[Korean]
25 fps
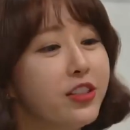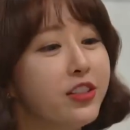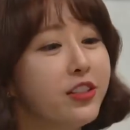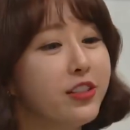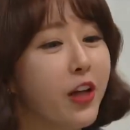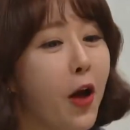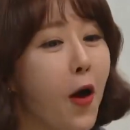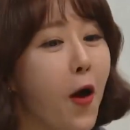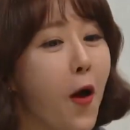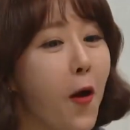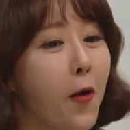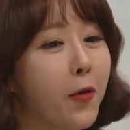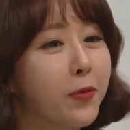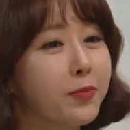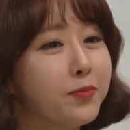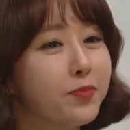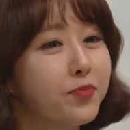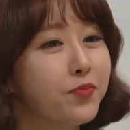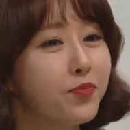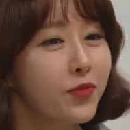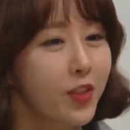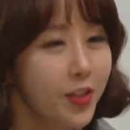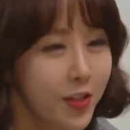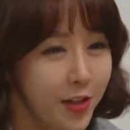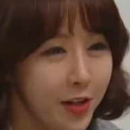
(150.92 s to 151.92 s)
있어.
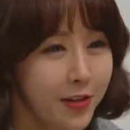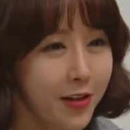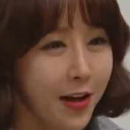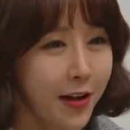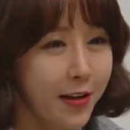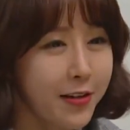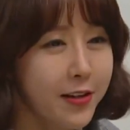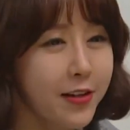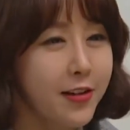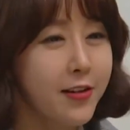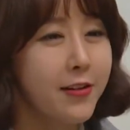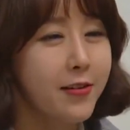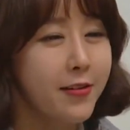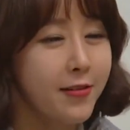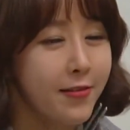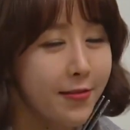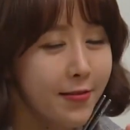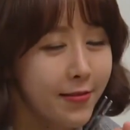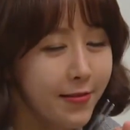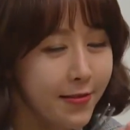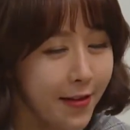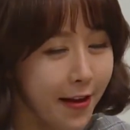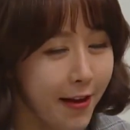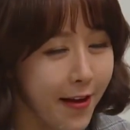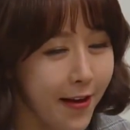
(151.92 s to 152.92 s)
세상을
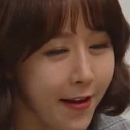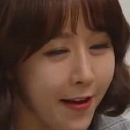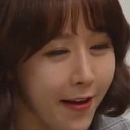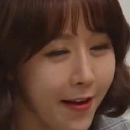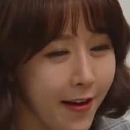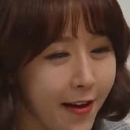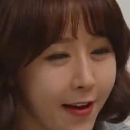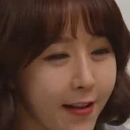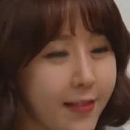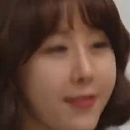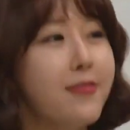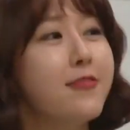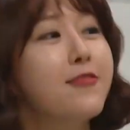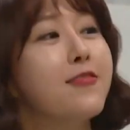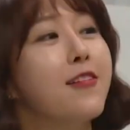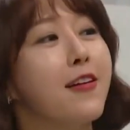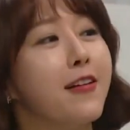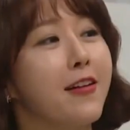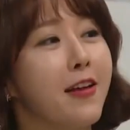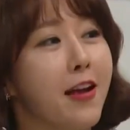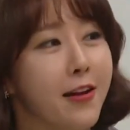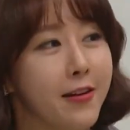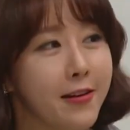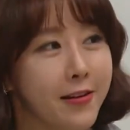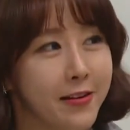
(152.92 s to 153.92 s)

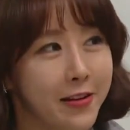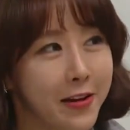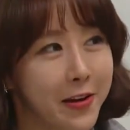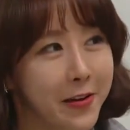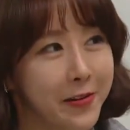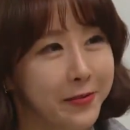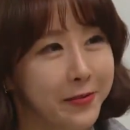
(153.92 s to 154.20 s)
깨끗하게 하네